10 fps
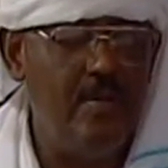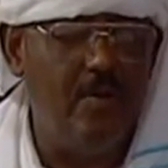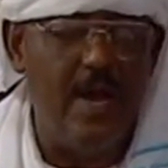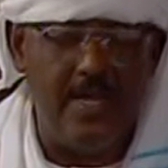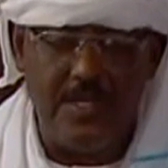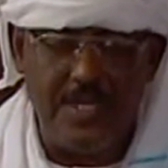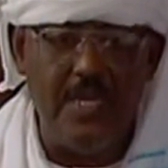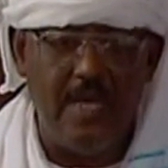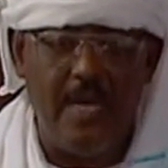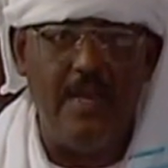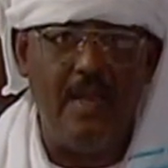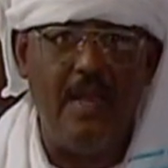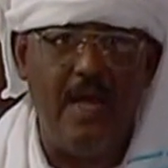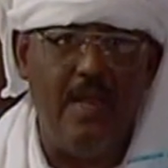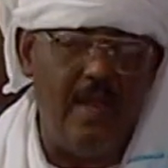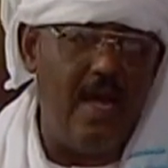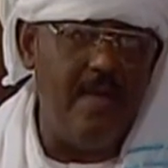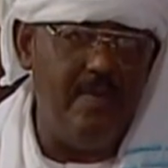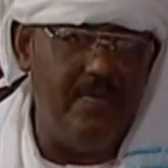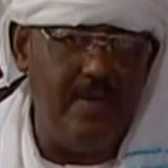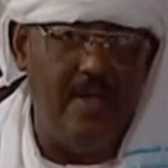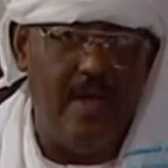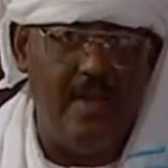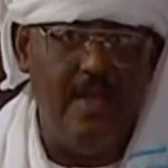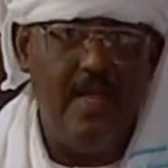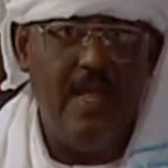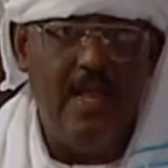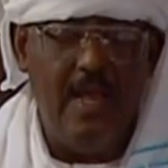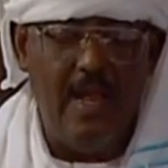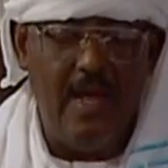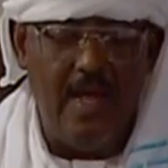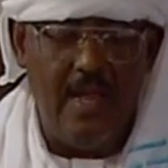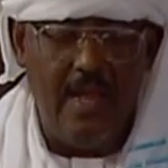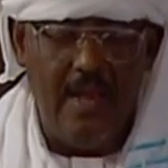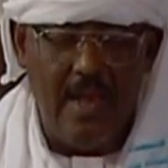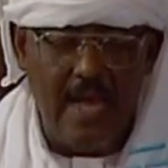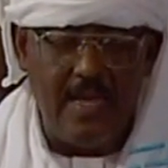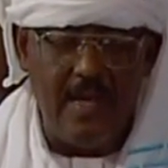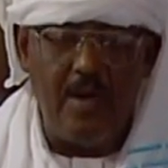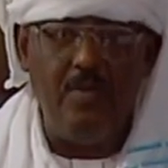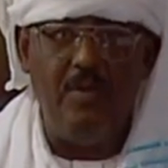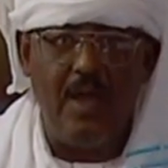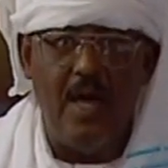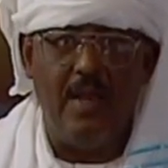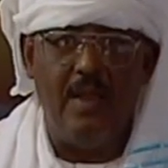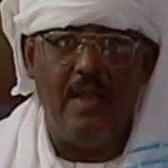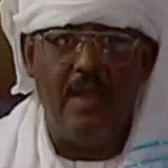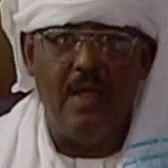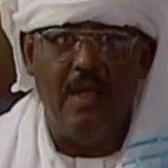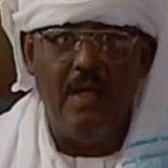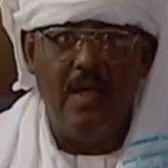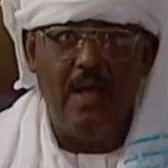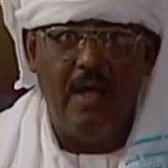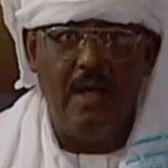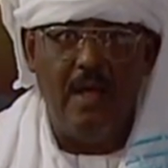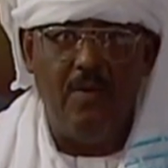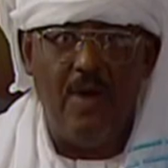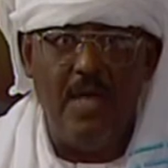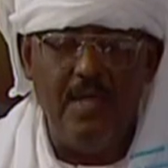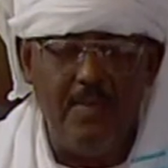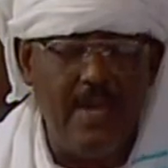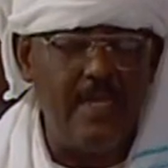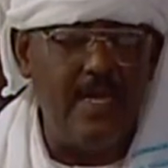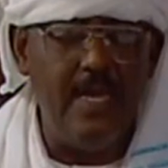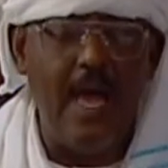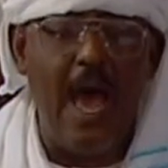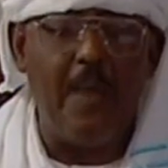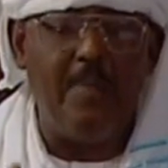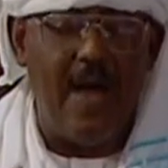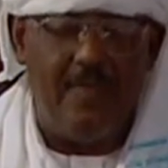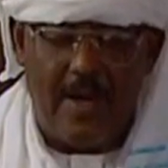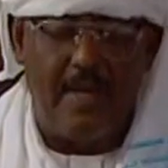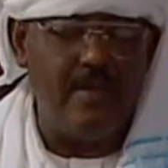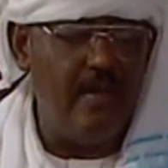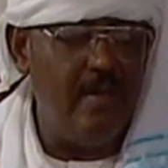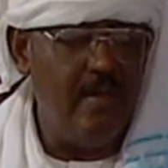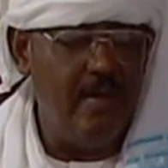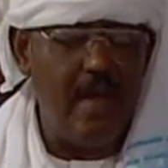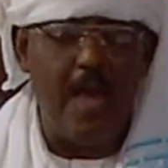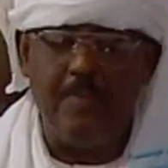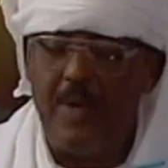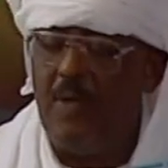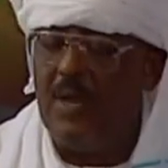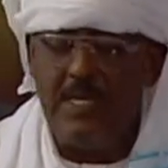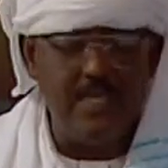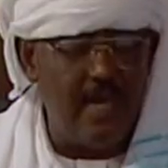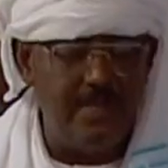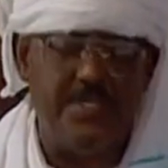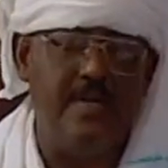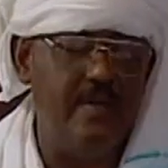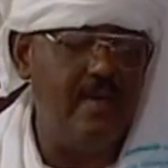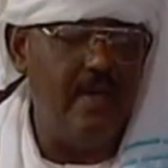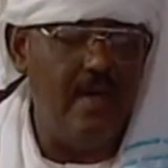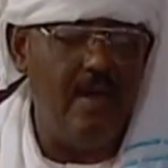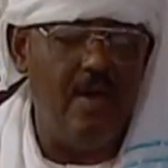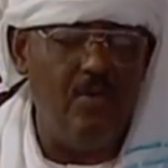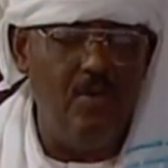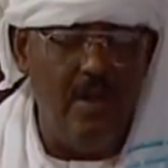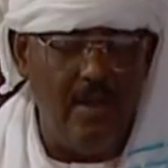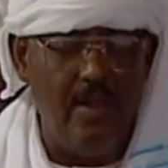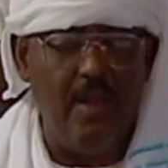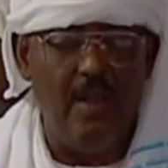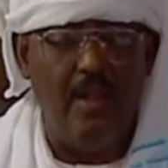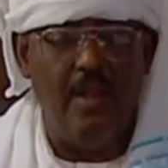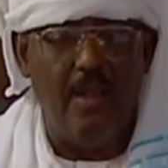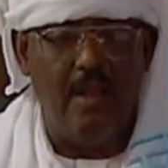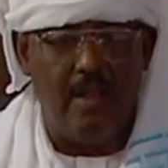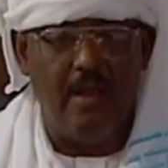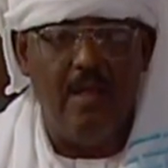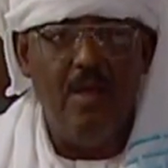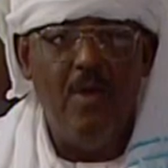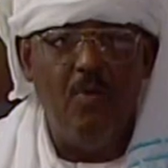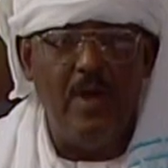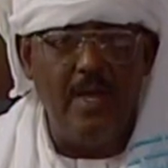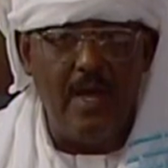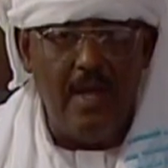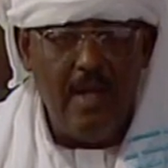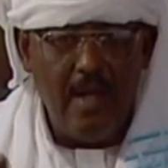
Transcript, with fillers: وهذا شيء يعني لا لا عيب فيه يعني آه، لكن كون الآن آه، وهذه المناطق هي أربعة فقط أربعة وليس خمسة نعم. أنا أقول وهي, وهي